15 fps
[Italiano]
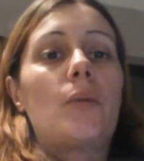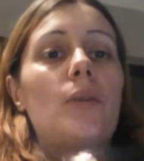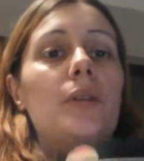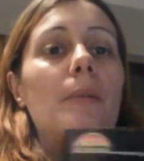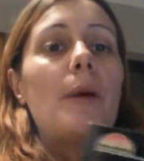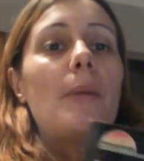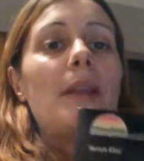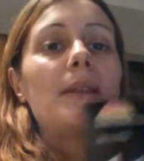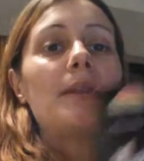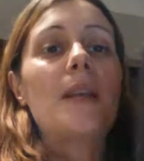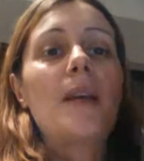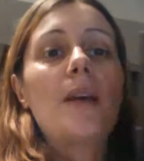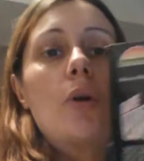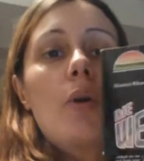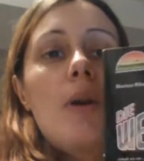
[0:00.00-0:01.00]

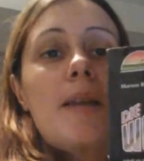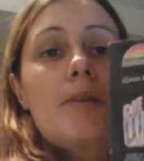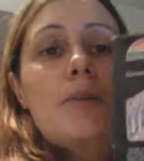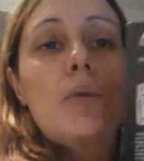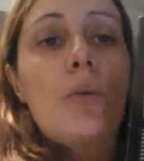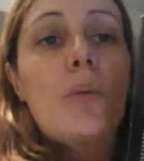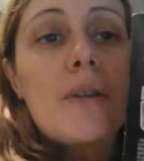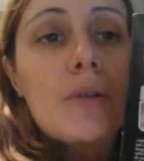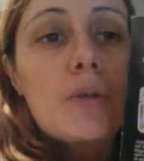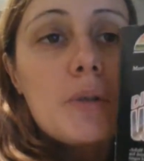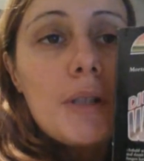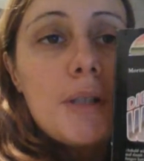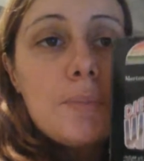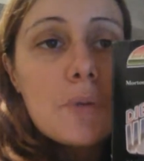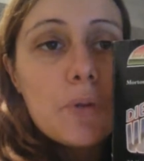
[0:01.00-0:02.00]
ultimamente ho letto
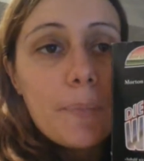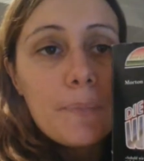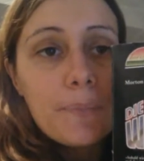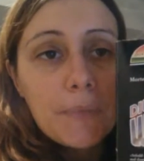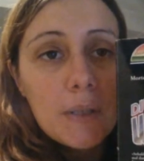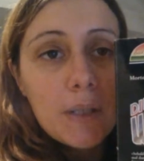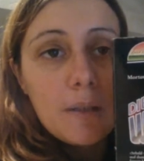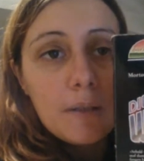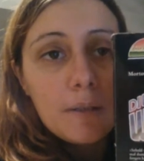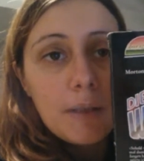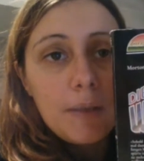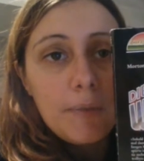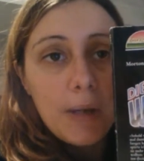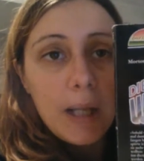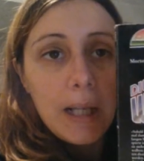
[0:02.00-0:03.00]
questo libro
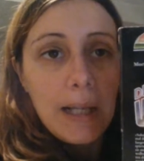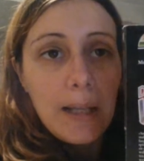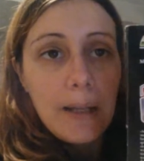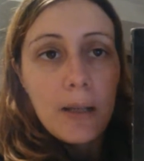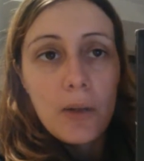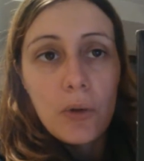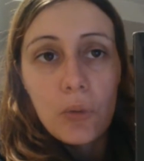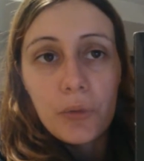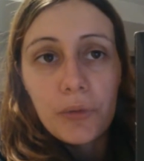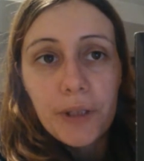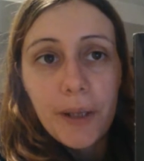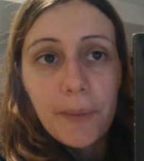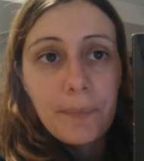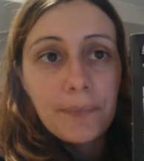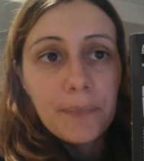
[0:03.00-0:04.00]
di Velle
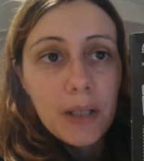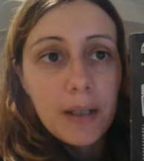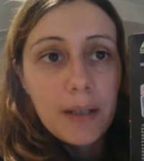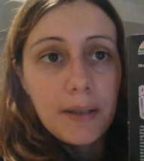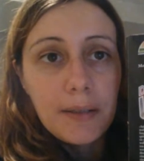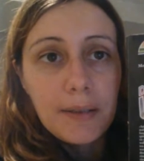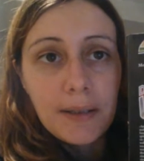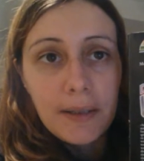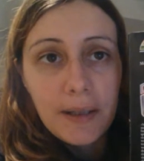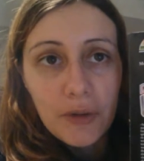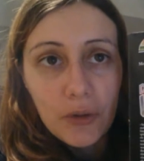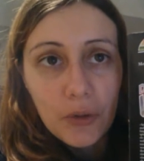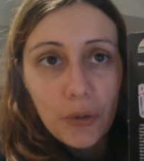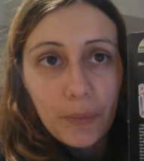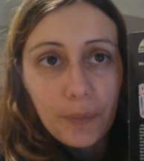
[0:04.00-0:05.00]
Londa in
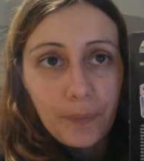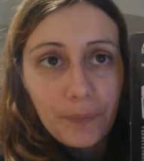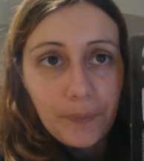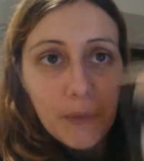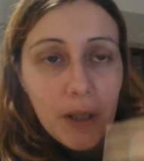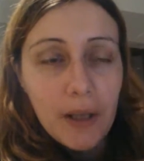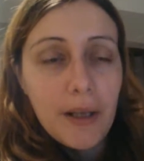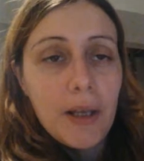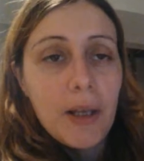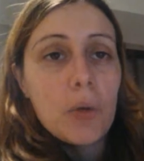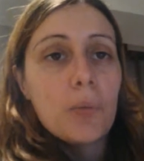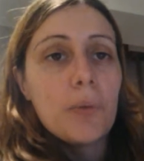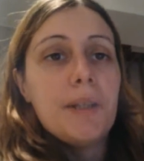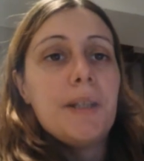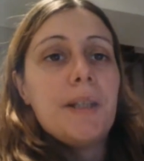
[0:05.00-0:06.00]
tedesco,
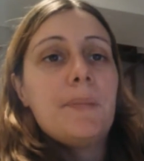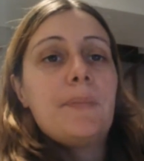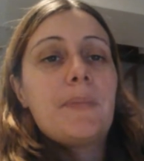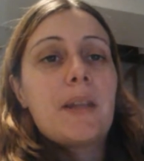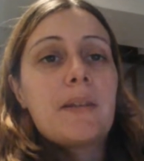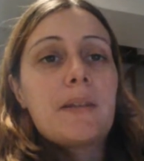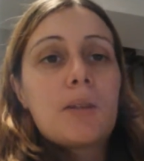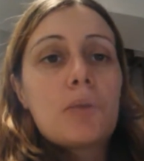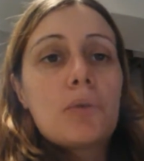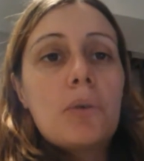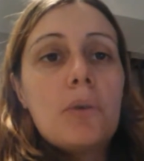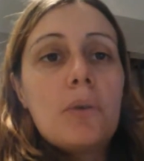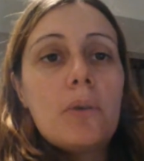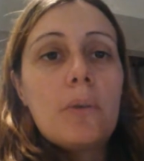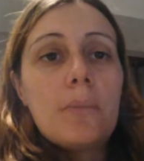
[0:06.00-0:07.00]
quindi è
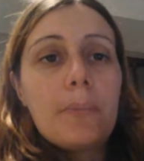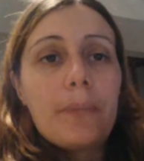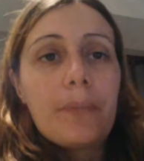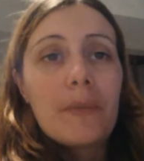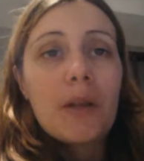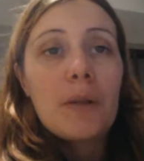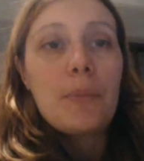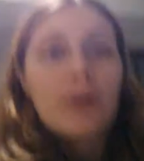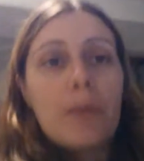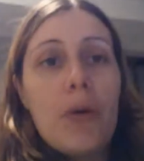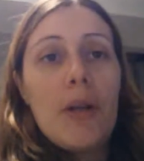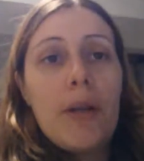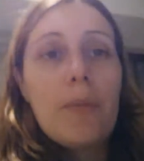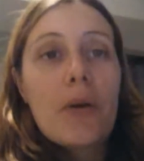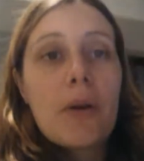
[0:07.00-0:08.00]
stato il
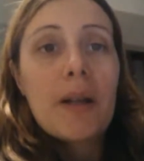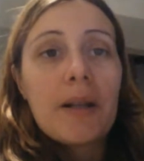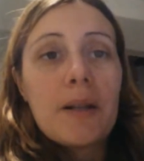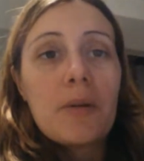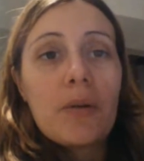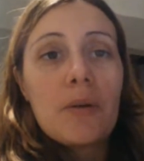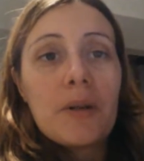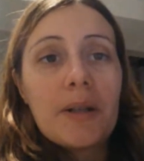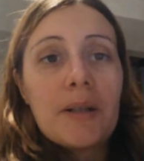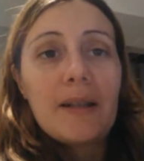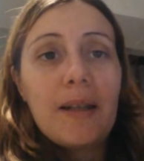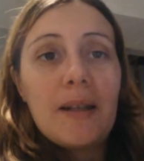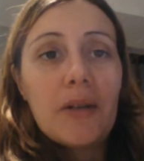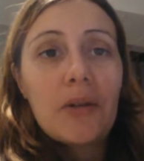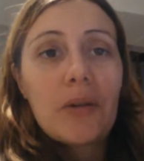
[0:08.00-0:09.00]
primo libro che leggo in
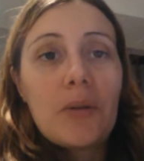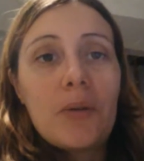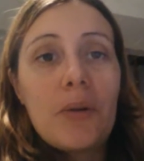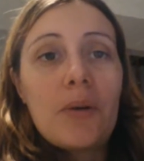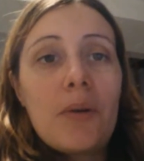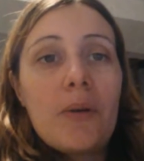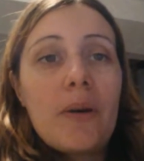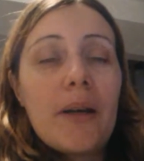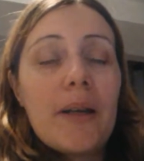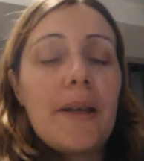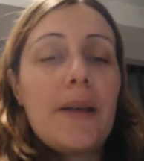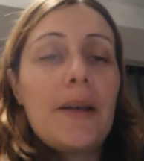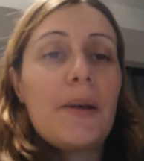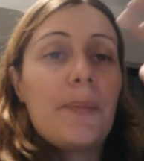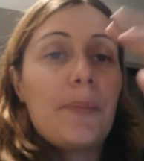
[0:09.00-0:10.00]
tedesco
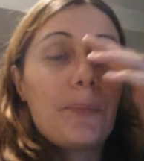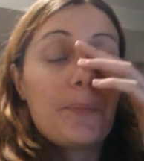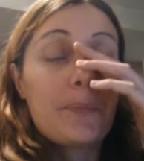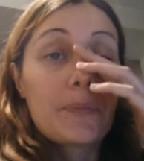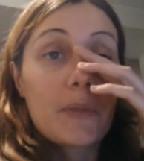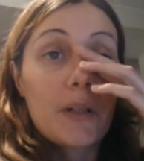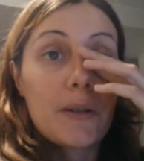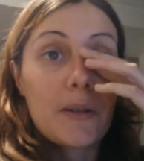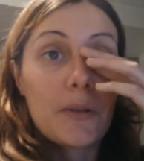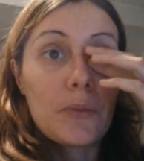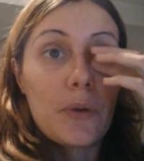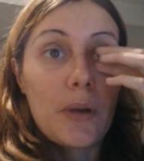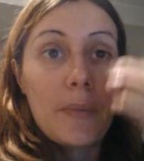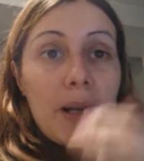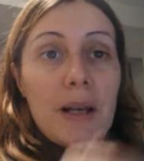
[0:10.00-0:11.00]
e è
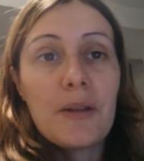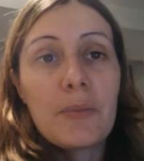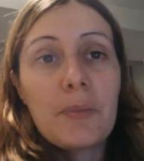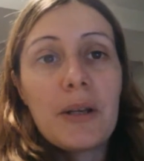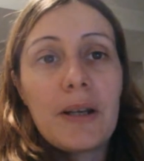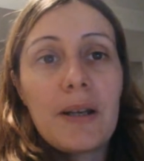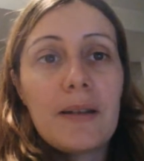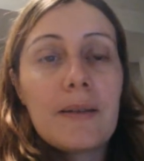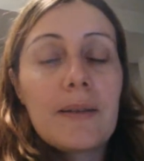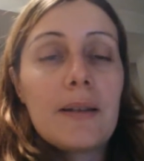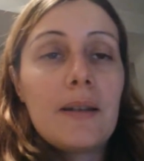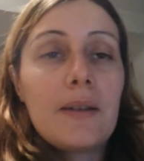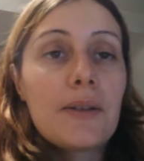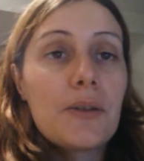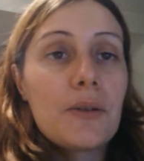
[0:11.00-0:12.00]
stata una bella esperienza,
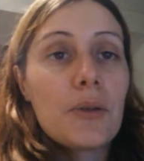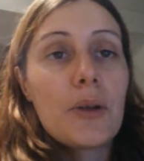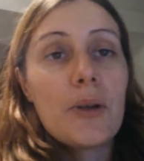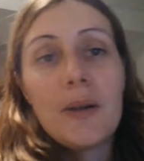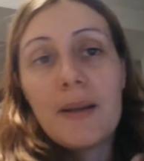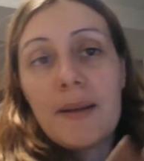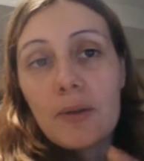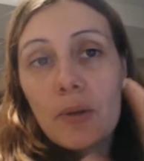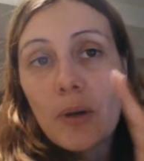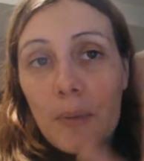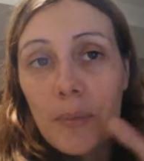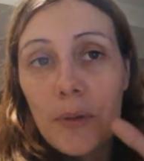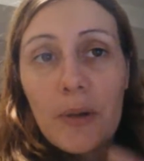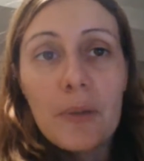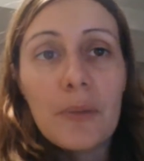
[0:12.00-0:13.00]
nel senso che ho iniziato a
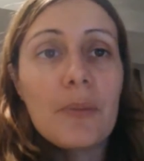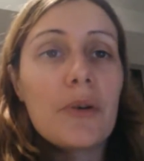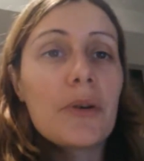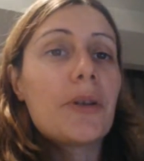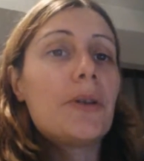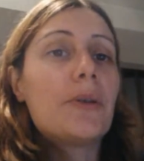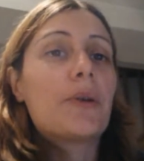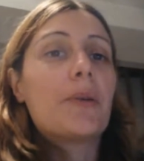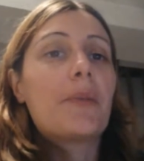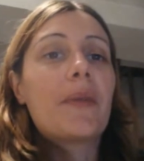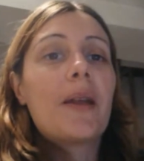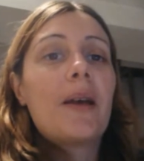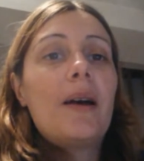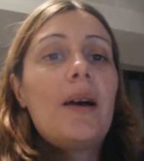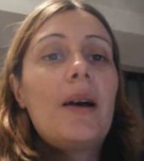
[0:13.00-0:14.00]
capire un pochino
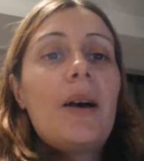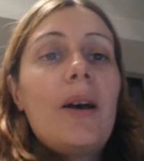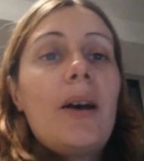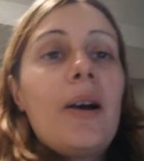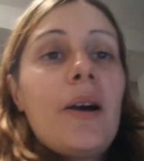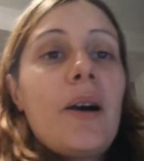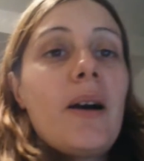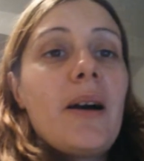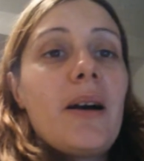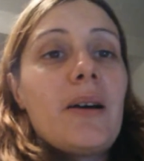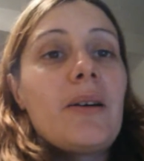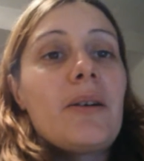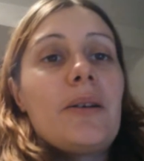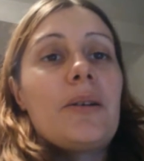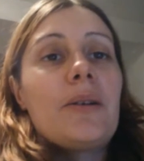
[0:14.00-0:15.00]

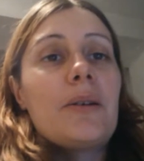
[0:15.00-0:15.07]
uh,